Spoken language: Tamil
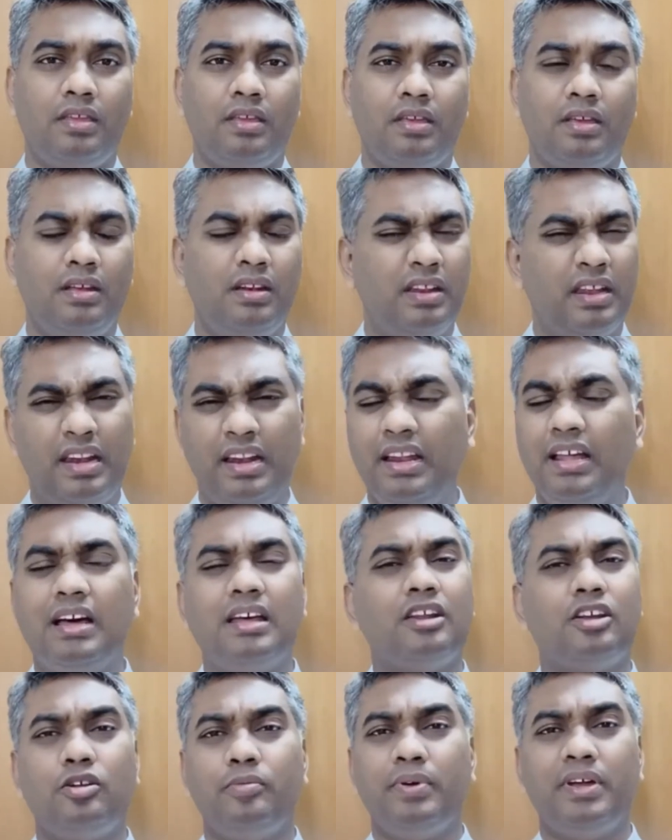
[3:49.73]
என்று
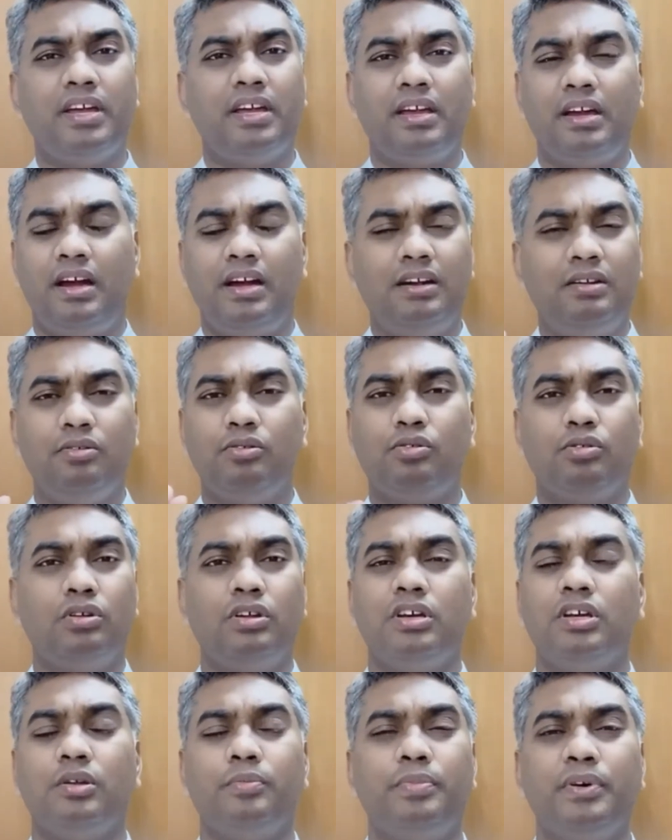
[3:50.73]
எல்லாருக்குமே ஆண்டவர்
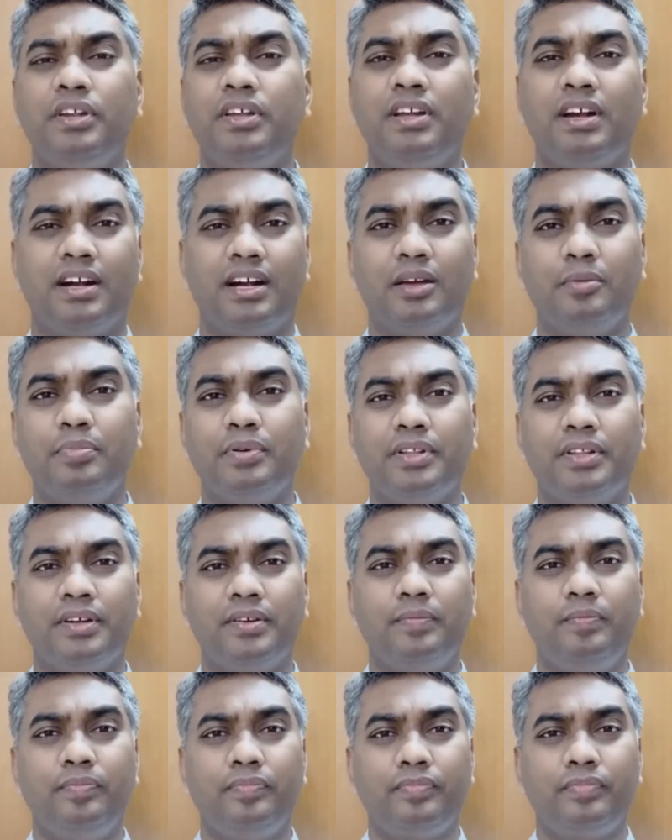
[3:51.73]
கொடுக்கிற பெரிய அழைப்பு இது
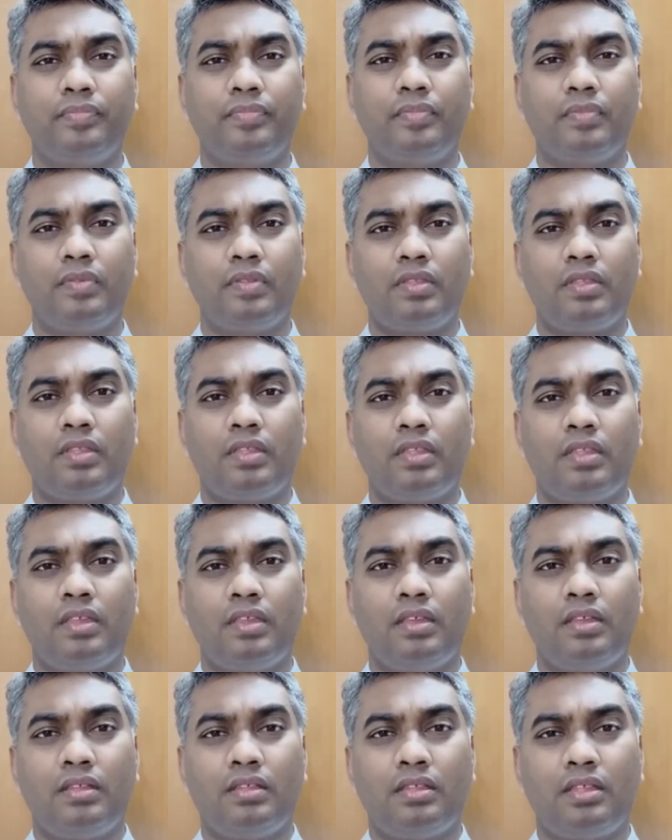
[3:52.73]

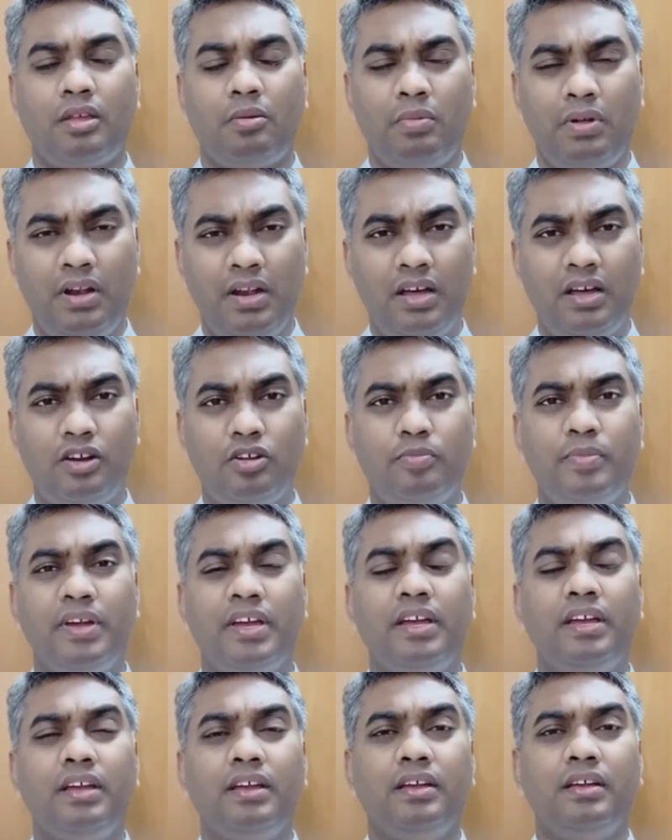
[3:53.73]
நம்ம எல்லாருமே
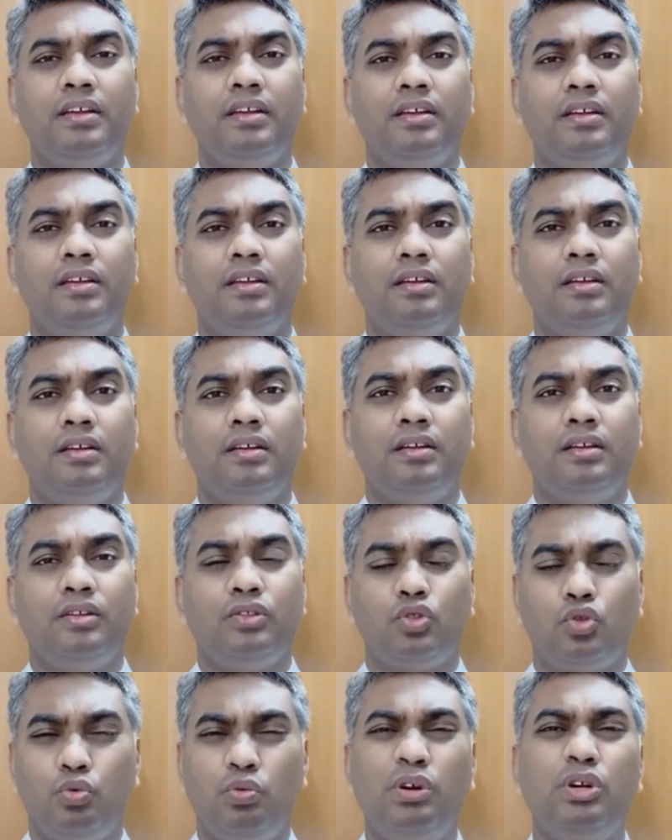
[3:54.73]

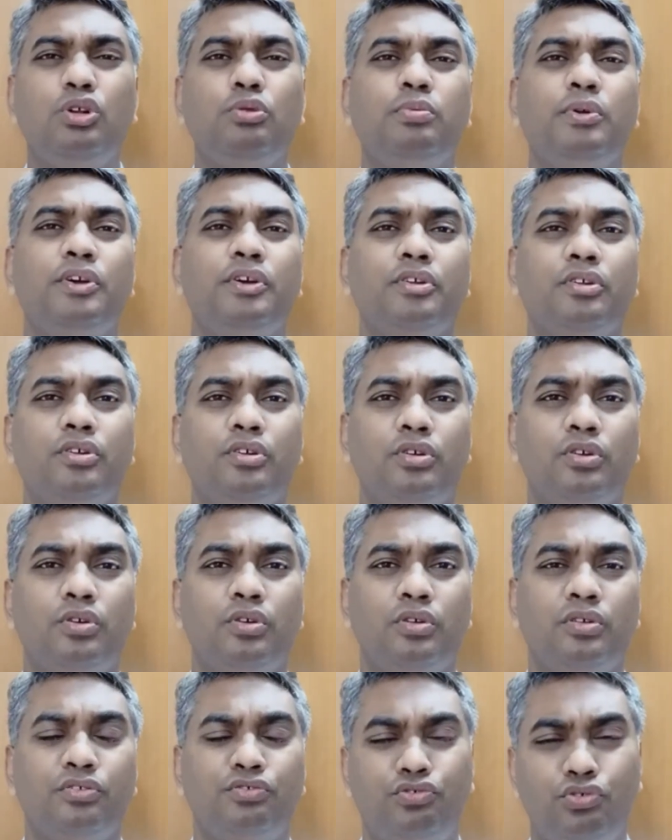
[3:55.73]
துவண்டு
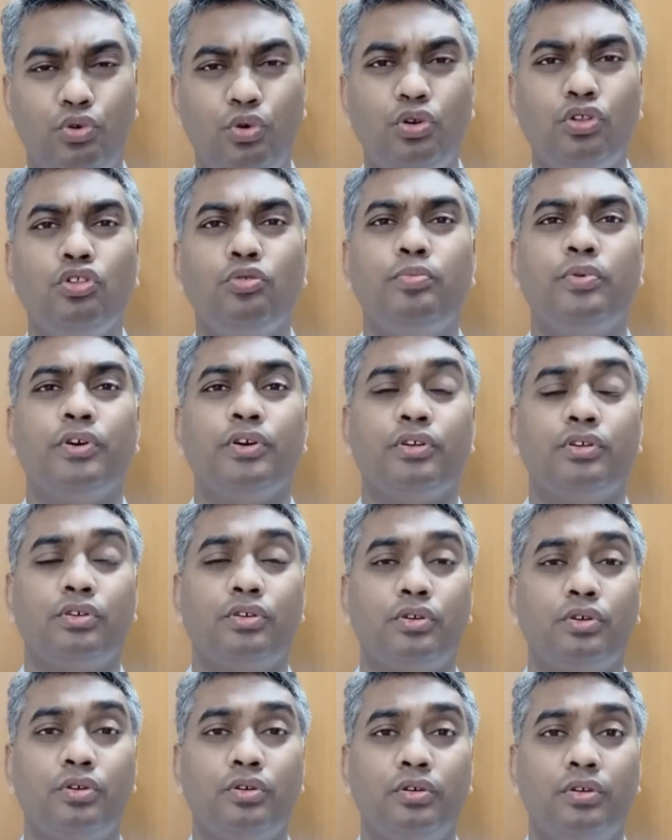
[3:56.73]
போயிருக்கிறோம் சோர்ந்து
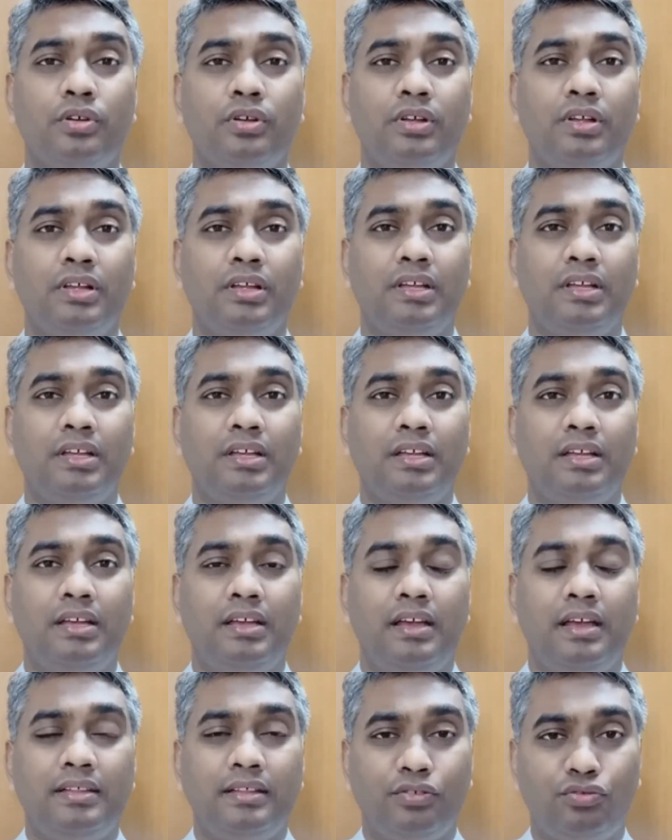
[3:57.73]
போயிருக்கிறோம்
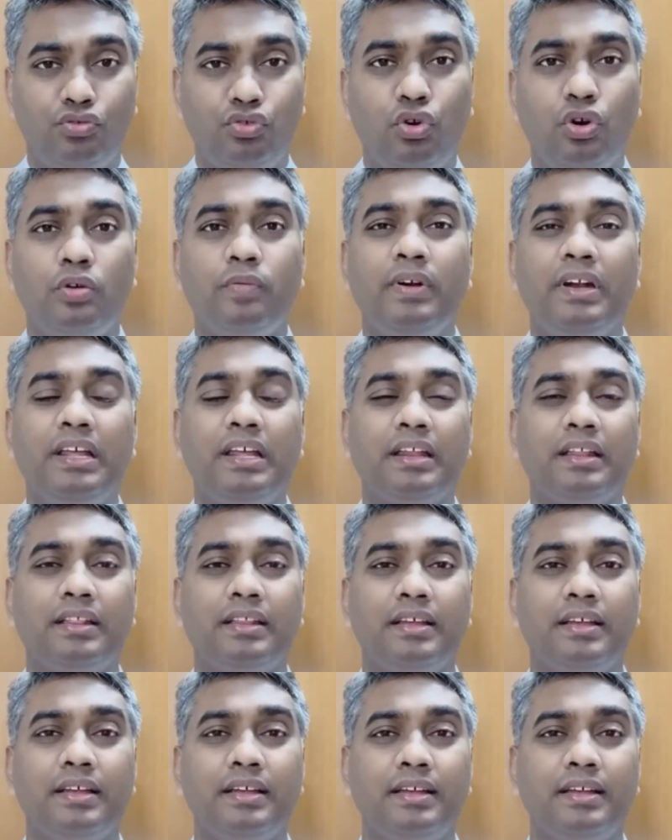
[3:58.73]
இந்த சோர்விலிருந்து